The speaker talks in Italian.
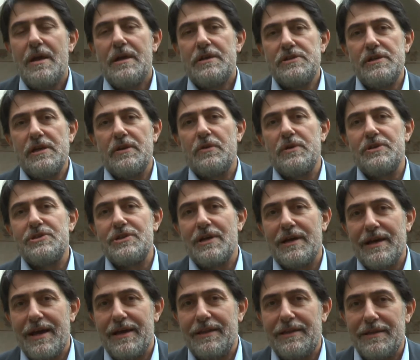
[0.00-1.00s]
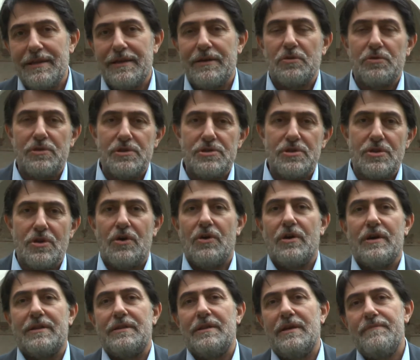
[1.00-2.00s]
siano esse rette corrette o
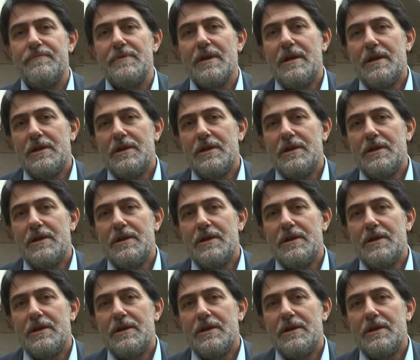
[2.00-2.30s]
distorte,